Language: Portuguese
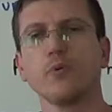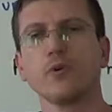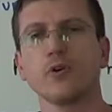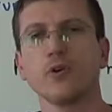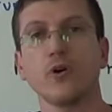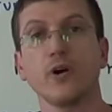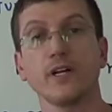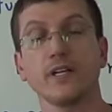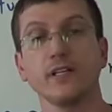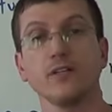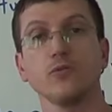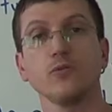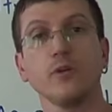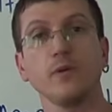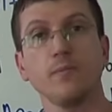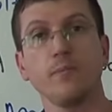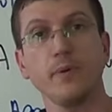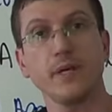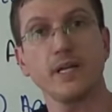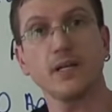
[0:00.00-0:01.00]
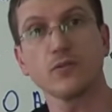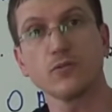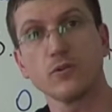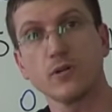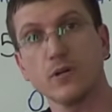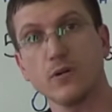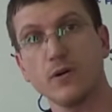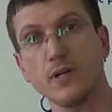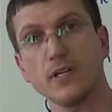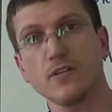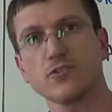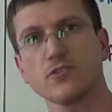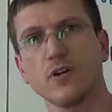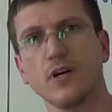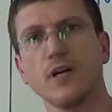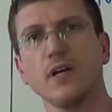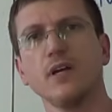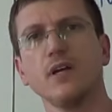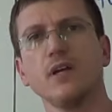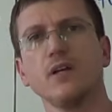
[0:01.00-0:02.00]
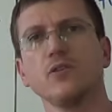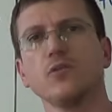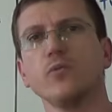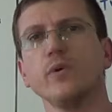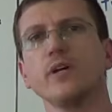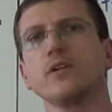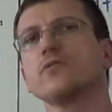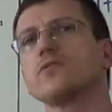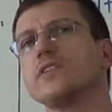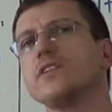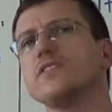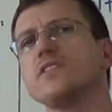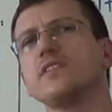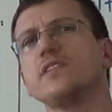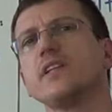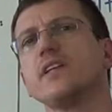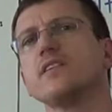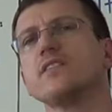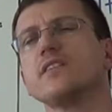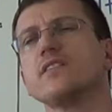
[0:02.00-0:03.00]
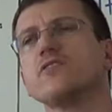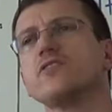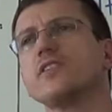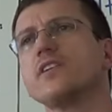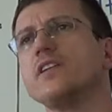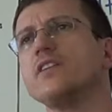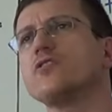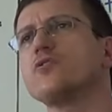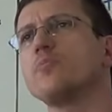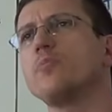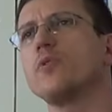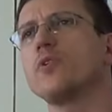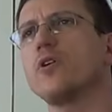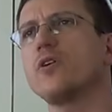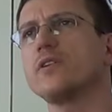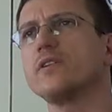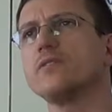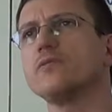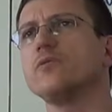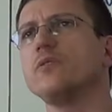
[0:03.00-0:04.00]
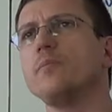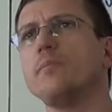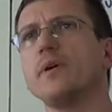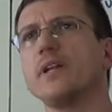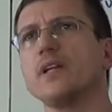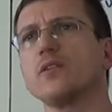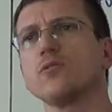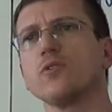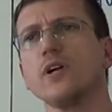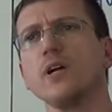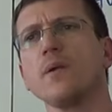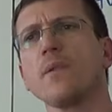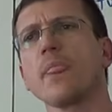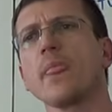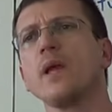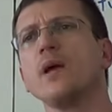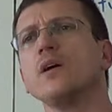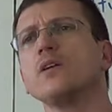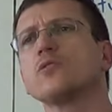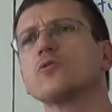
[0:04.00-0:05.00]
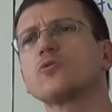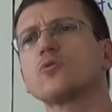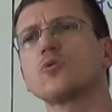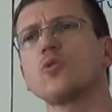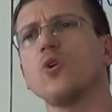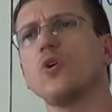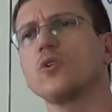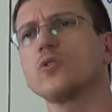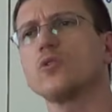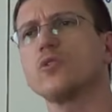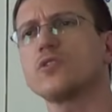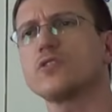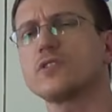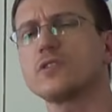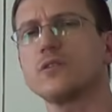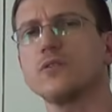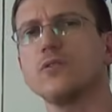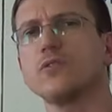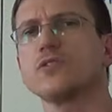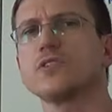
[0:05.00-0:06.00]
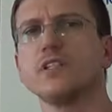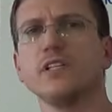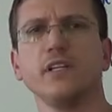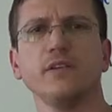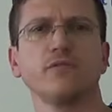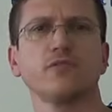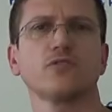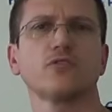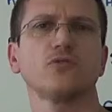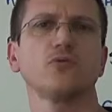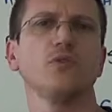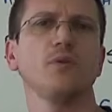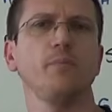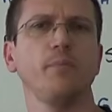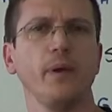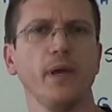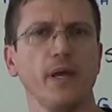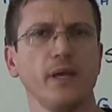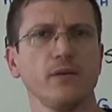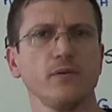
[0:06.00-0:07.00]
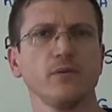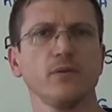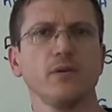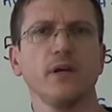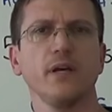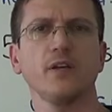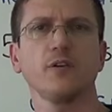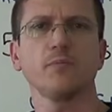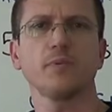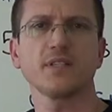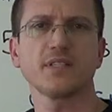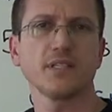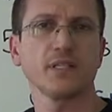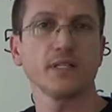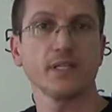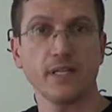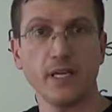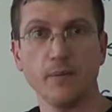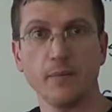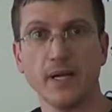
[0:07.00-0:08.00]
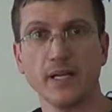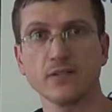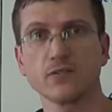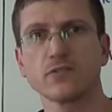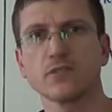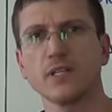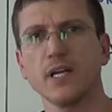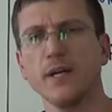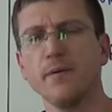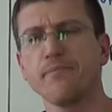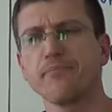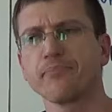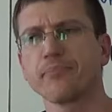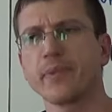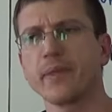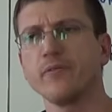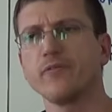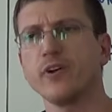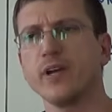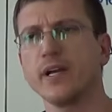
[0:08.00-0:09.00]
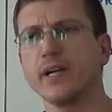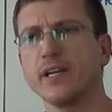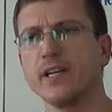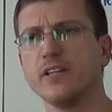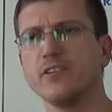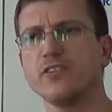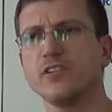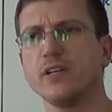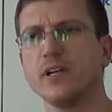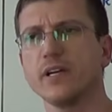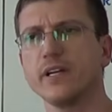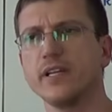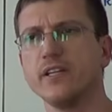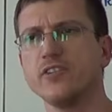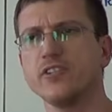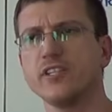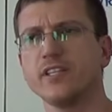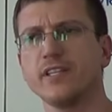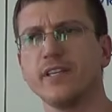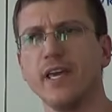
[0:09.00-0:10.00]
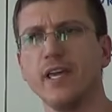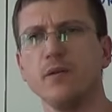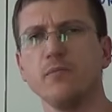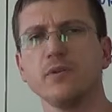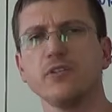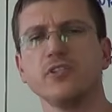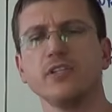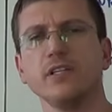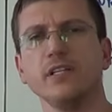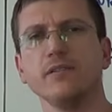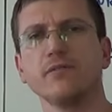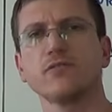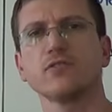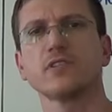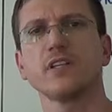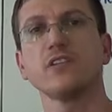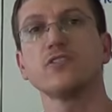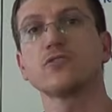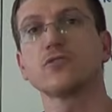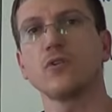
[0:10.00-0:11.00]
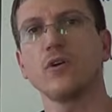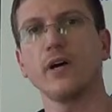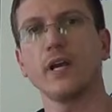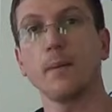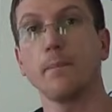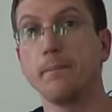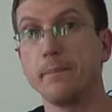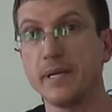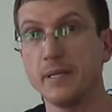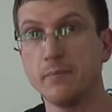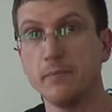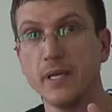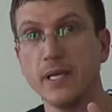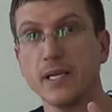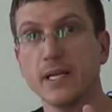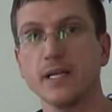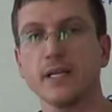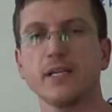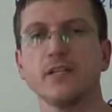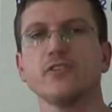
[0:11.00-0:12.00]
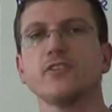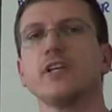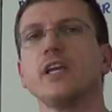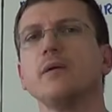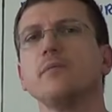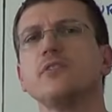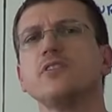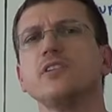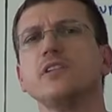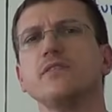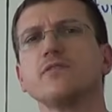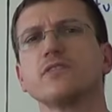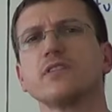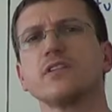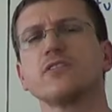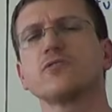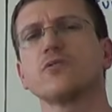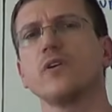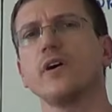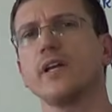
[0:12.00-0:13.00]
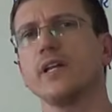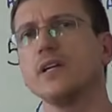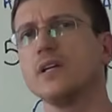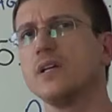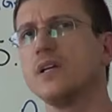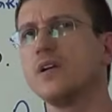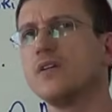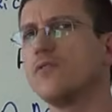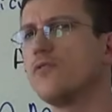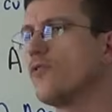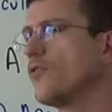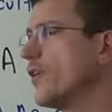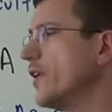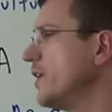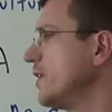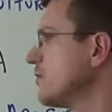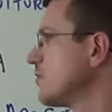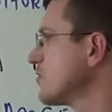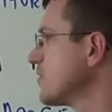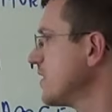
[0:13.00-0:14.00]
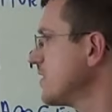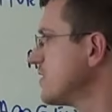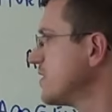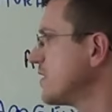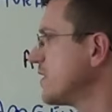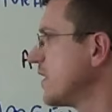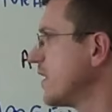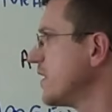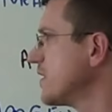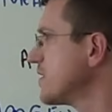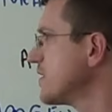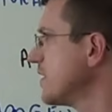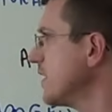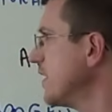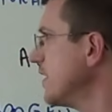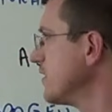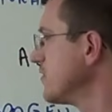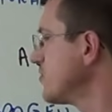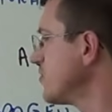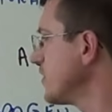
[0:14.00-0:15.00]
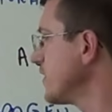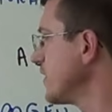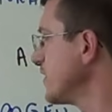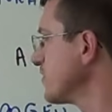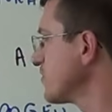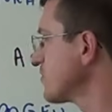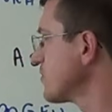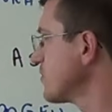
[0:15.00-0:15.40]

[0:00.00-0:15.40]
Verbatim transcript: por ordem do imperador, olha só, no ano 213 a.C., por ordem do imperador, todos os livros do império eram para ser queimados, tá? Foi a grande, a grande queima de livros da história. A primeira grande queima de livros da história foi em 213 a.C.,